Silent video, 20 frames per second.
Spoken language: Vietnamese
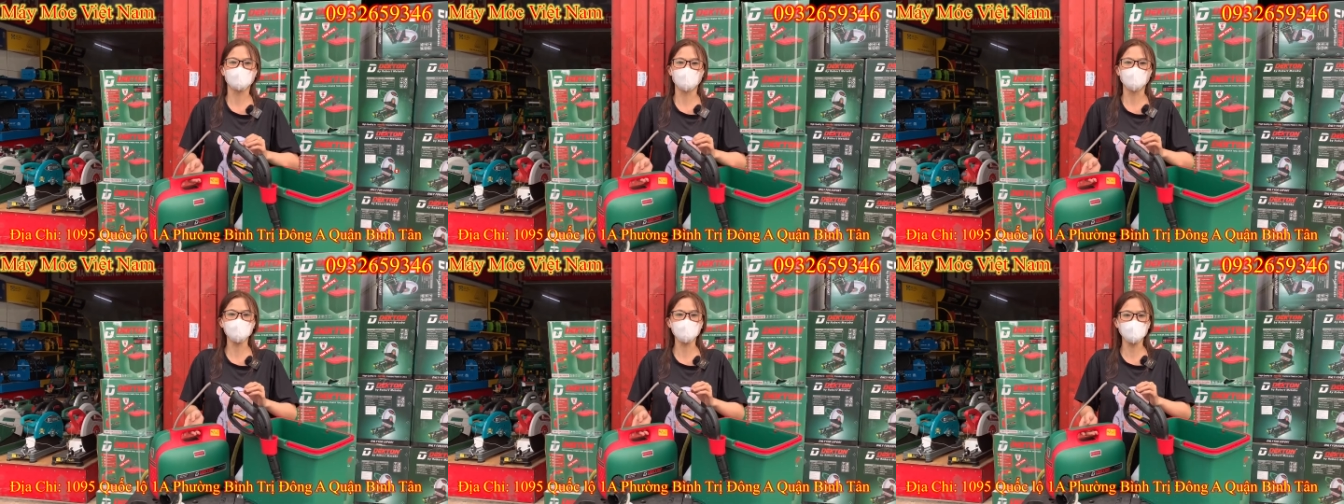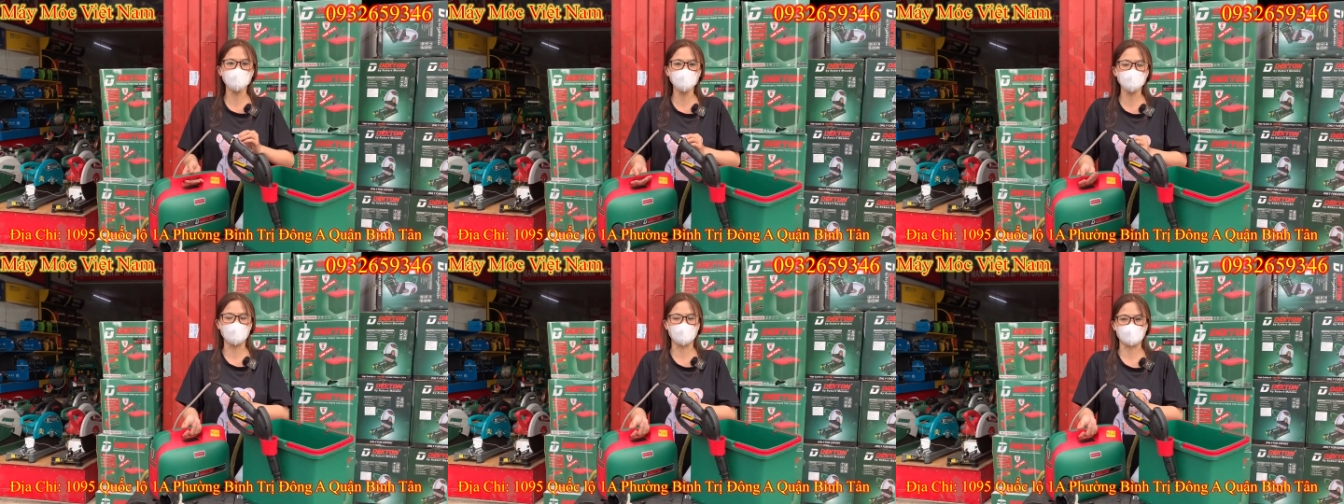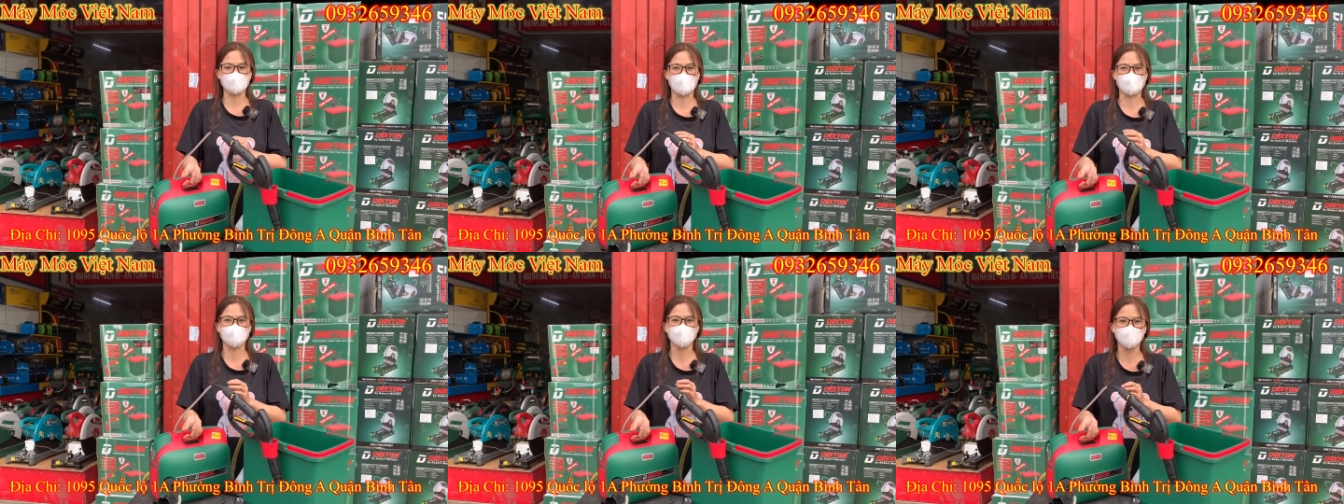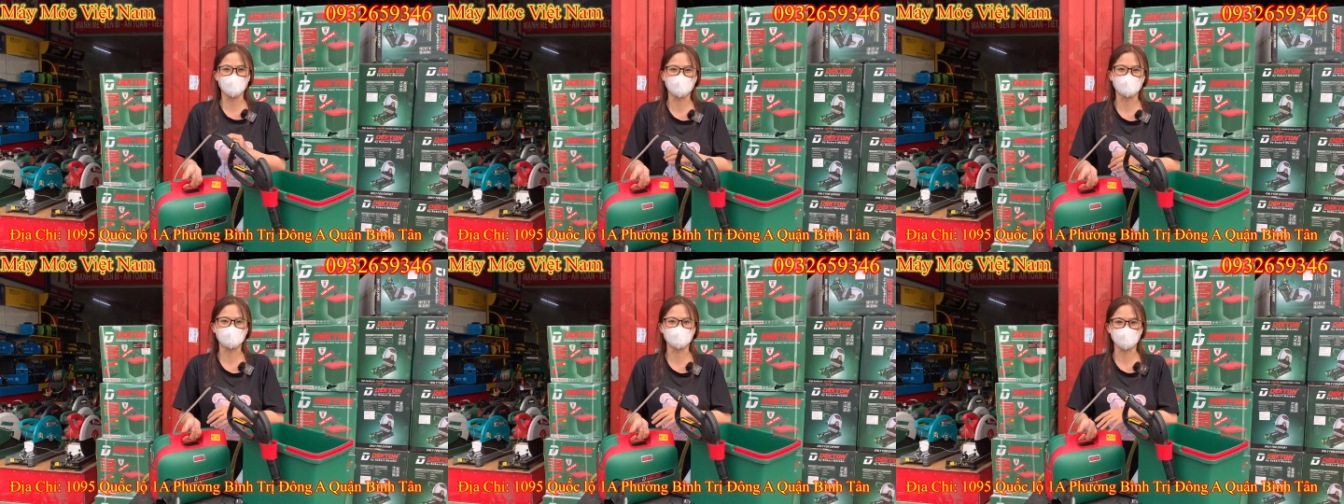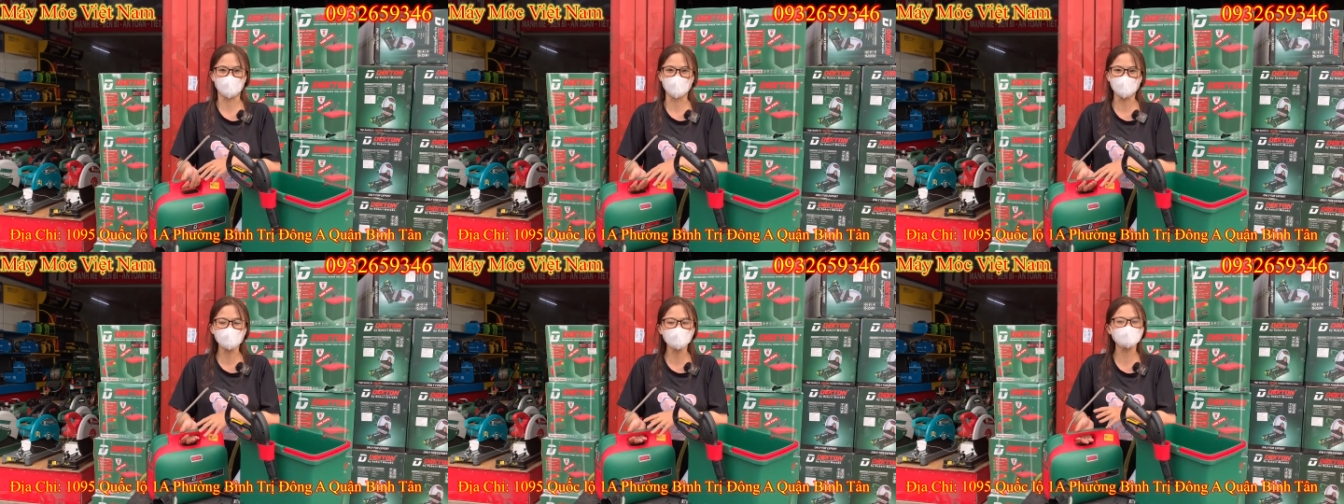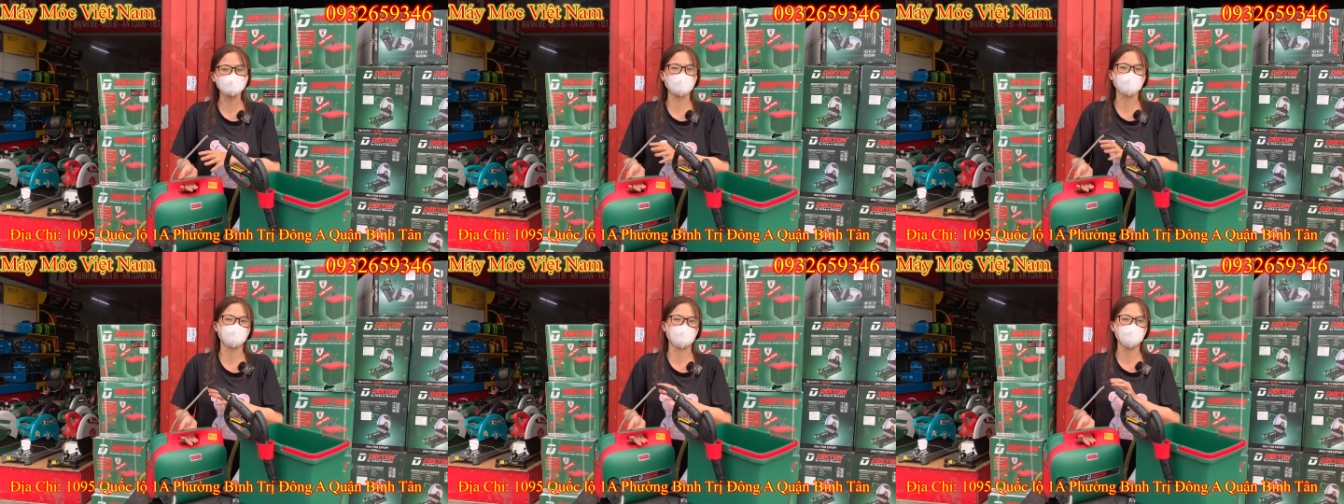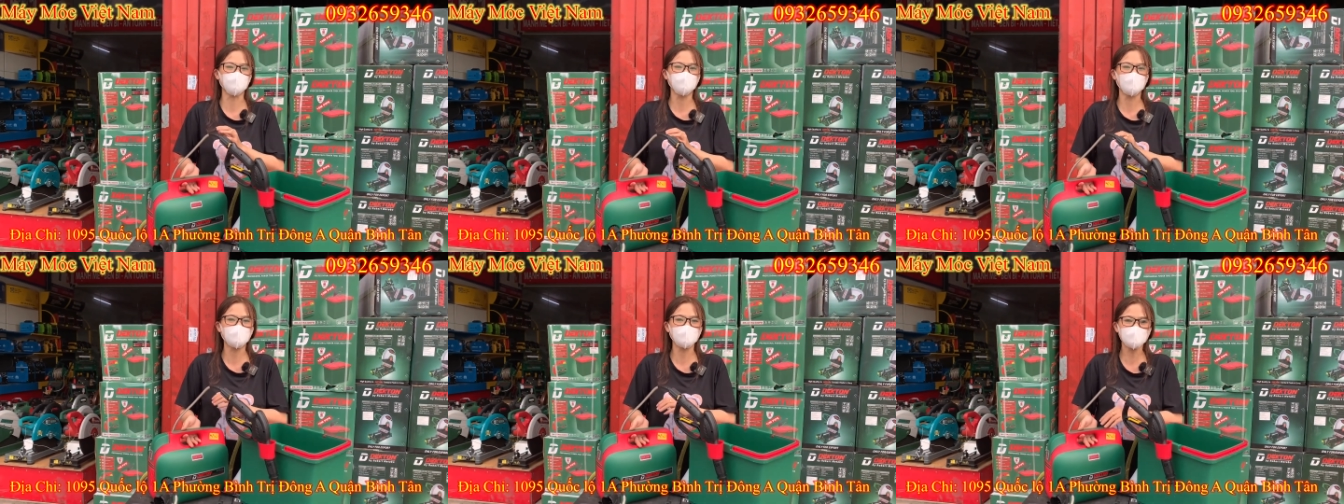cũng như là cập nhật những cái sản
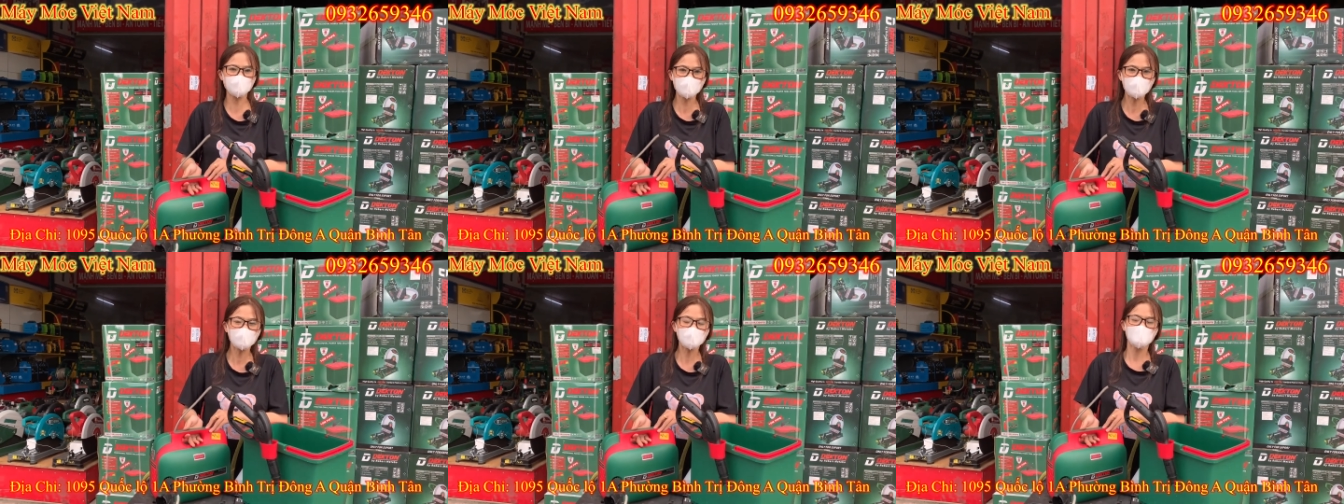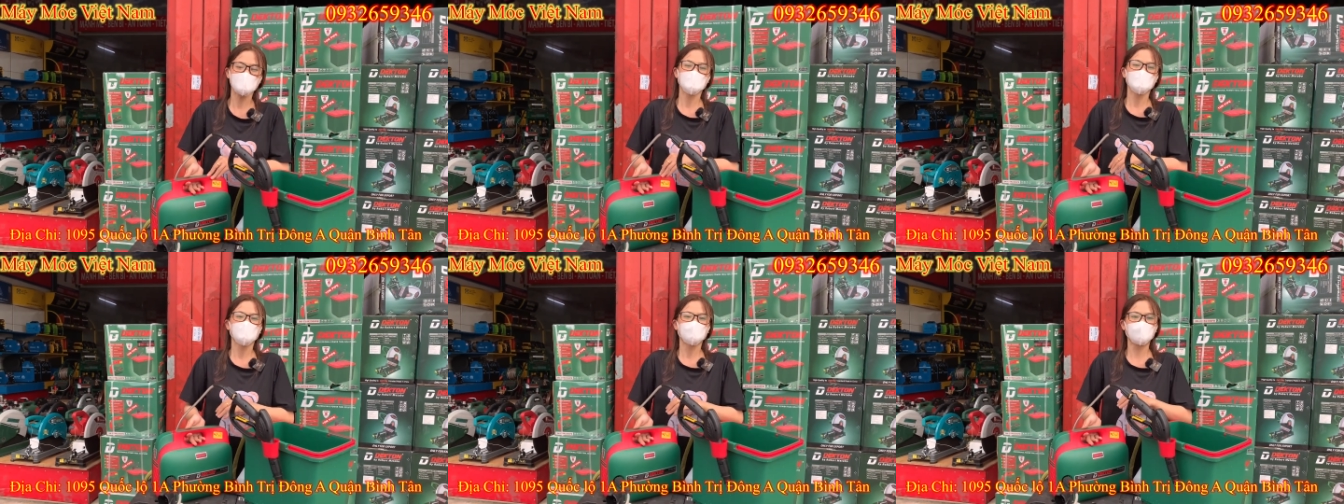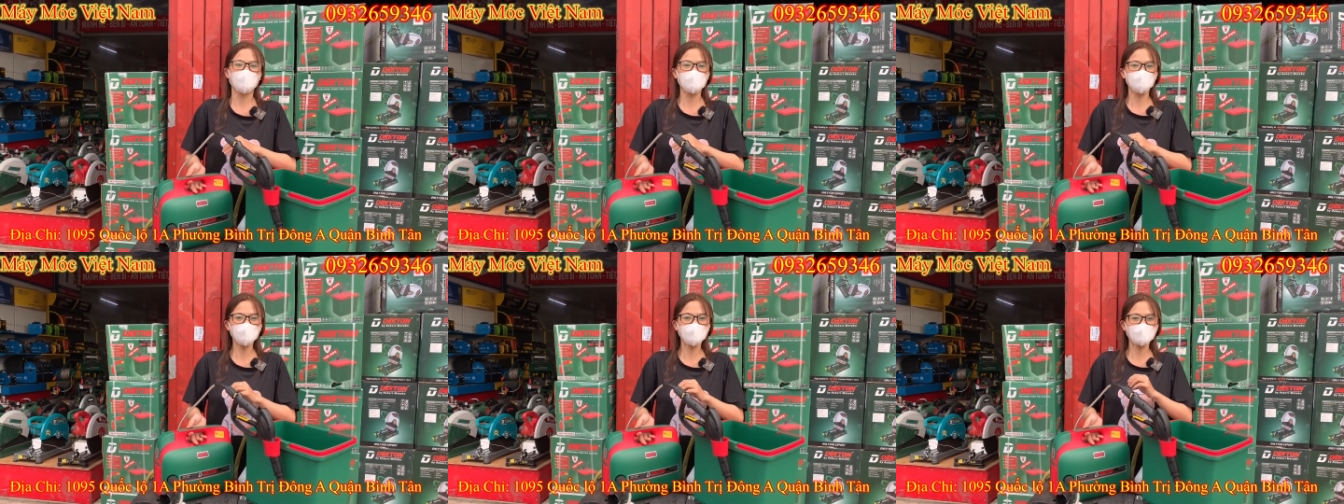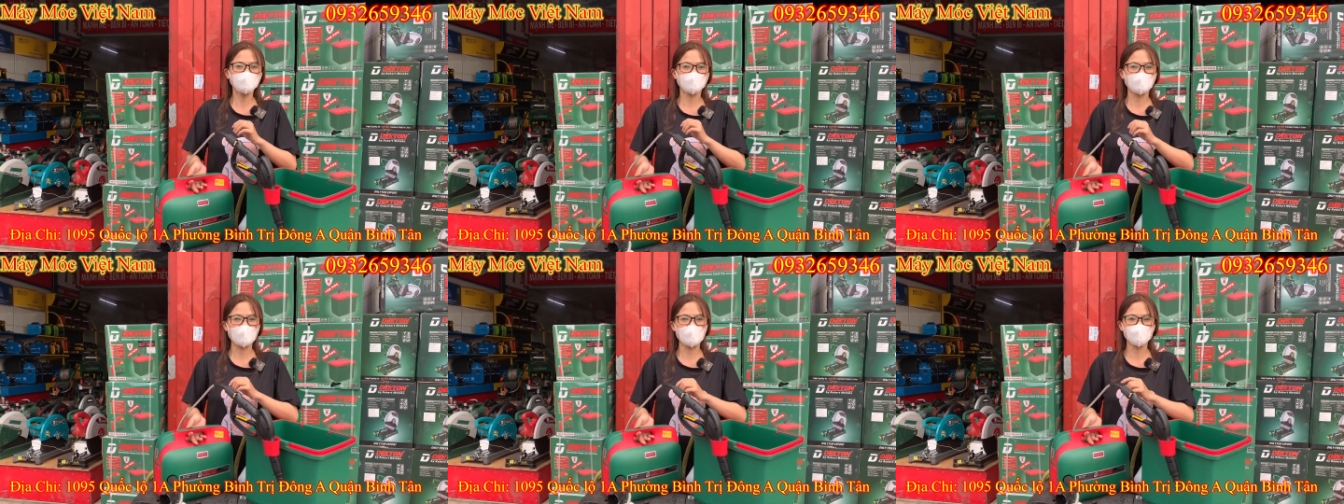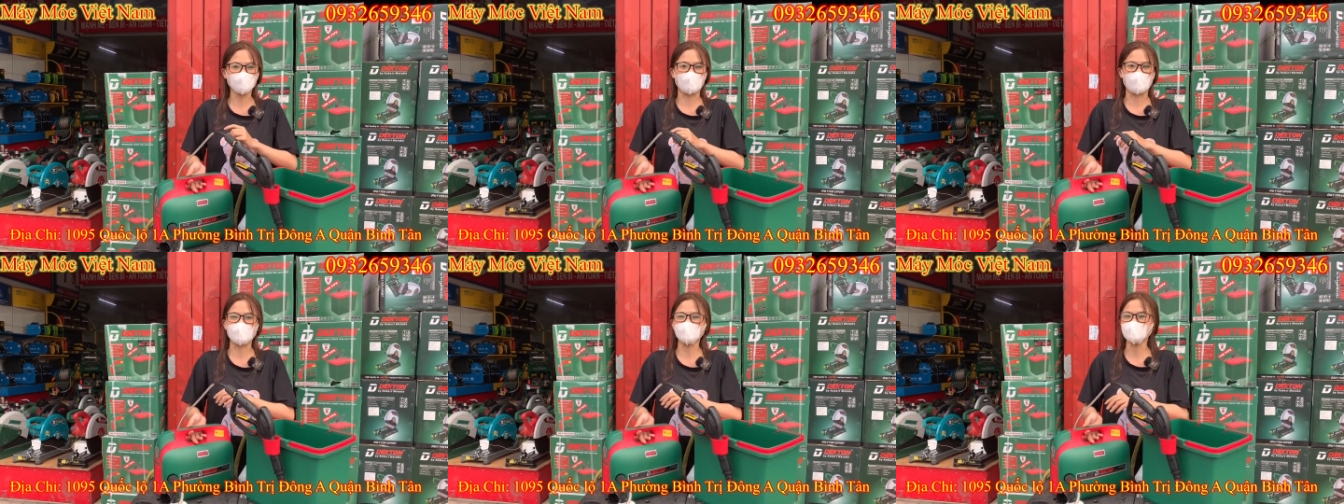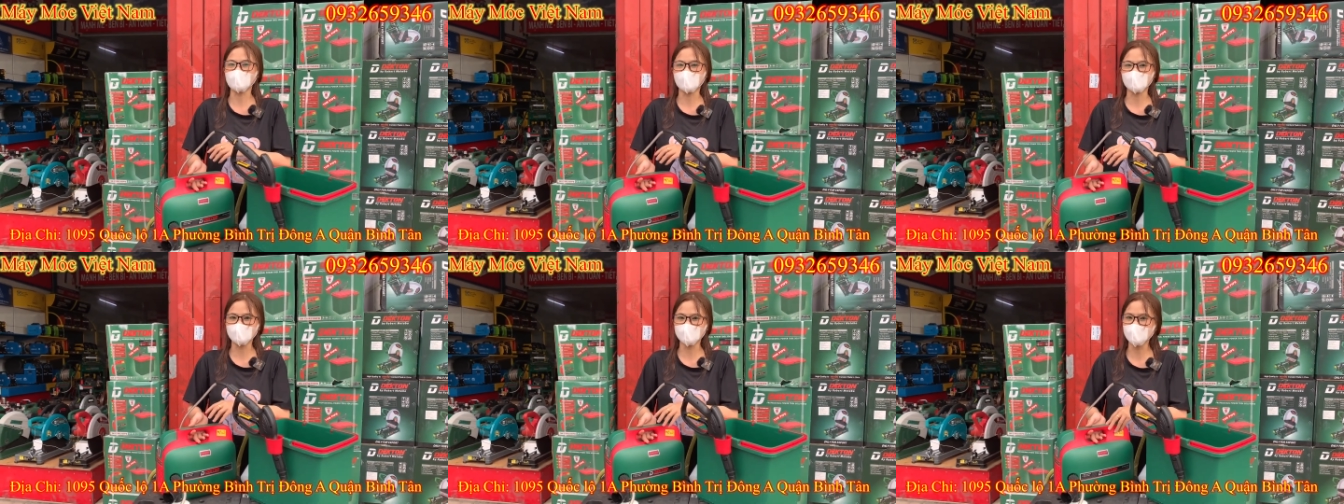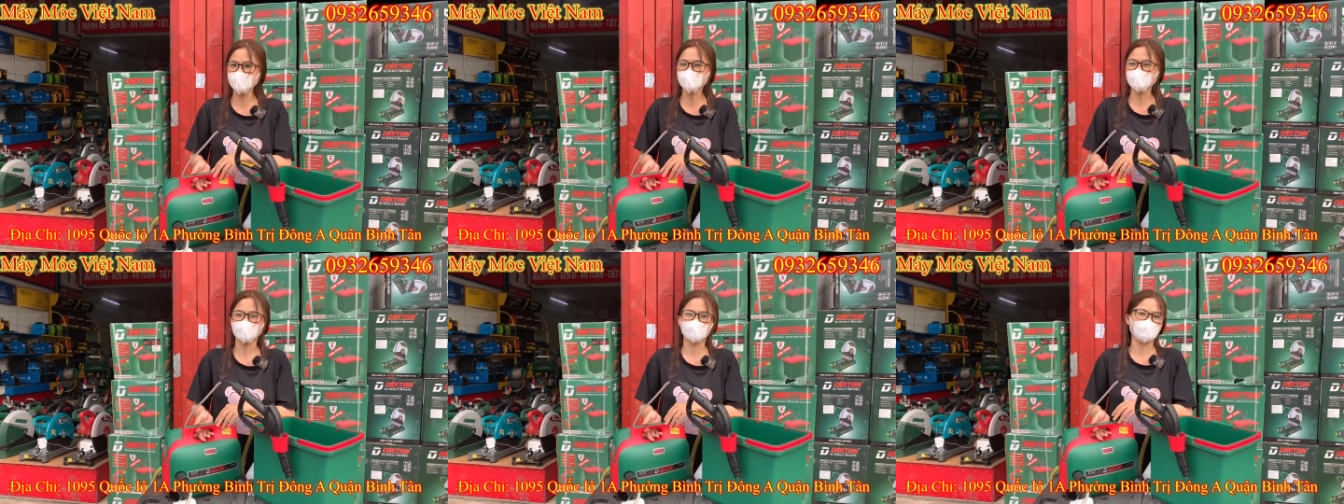phẩm mới nhất với mức giá phải chăng
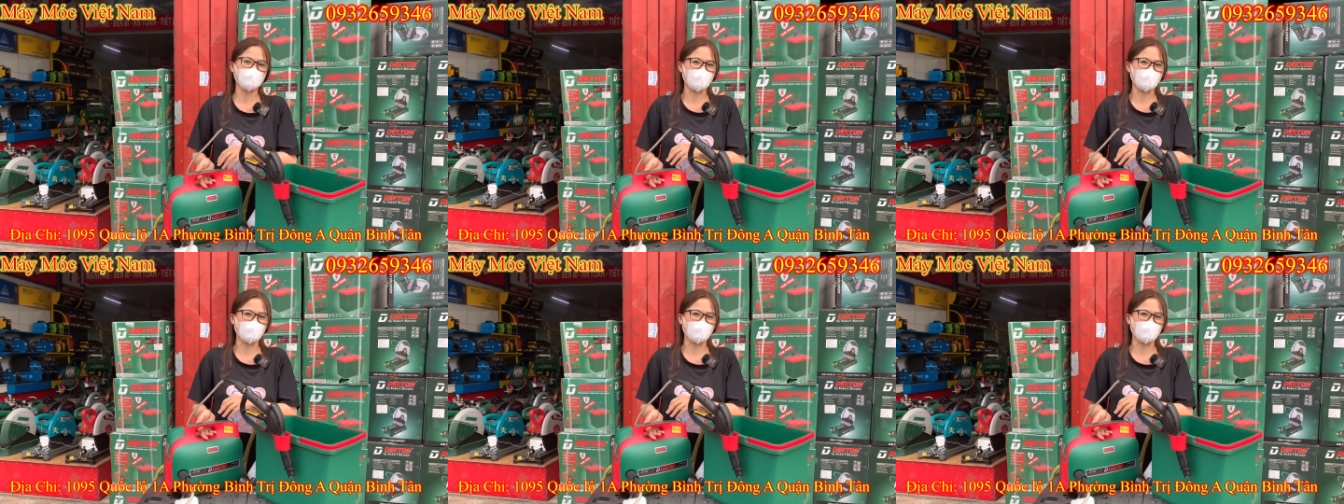nhất,